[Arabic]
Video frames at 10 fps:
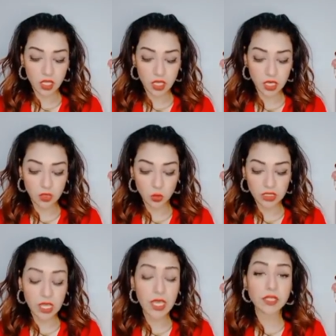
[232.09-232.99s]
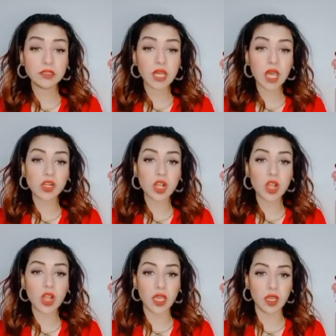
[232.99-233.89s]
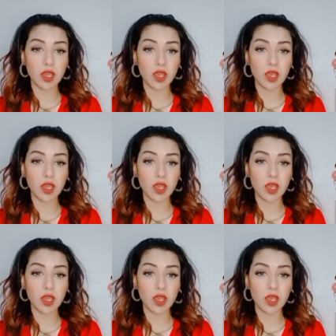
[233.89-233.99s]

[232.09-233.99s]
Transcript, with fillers: الوداد الرجاء